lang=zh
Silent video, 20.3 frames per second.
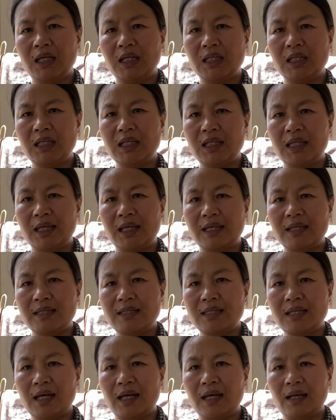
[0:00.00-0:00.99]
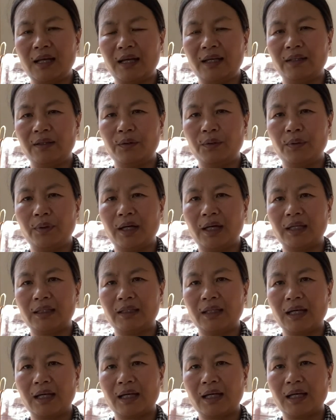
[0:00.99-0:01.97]
一年下来的话
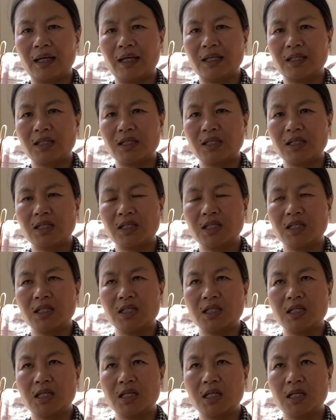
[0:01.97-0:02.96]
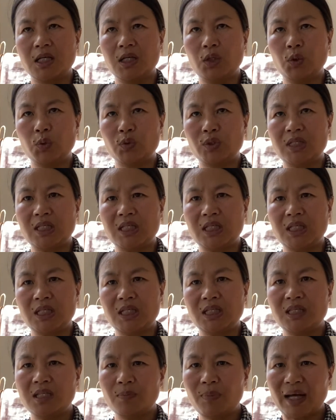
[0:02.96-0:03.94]
大概是六
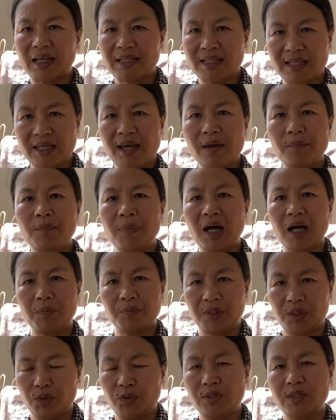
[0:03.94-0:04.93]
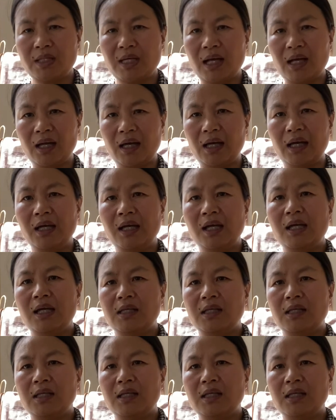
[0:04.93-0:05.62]
七七八千吧，平均下来。